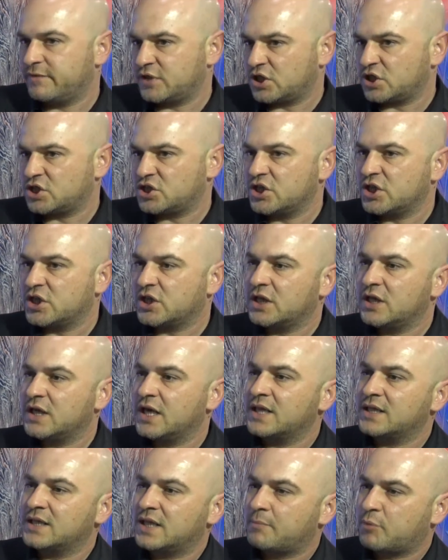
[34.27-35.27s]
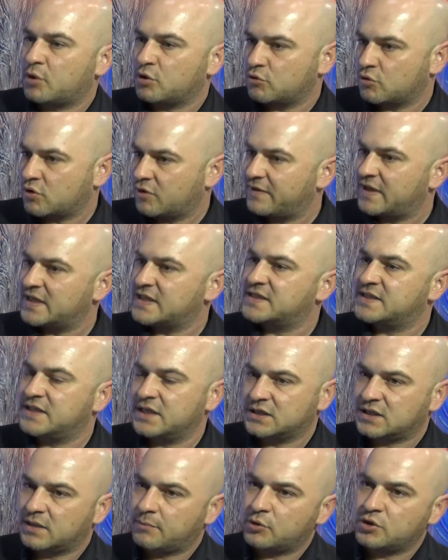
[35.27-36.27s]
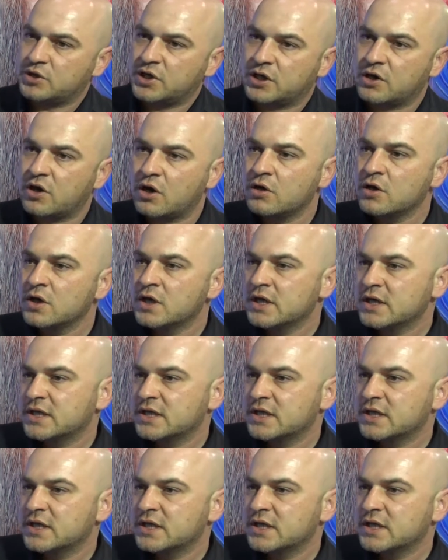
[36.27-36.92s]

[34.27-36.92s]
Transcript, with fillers: wytycznych klienta, produkowane stricte pod niego.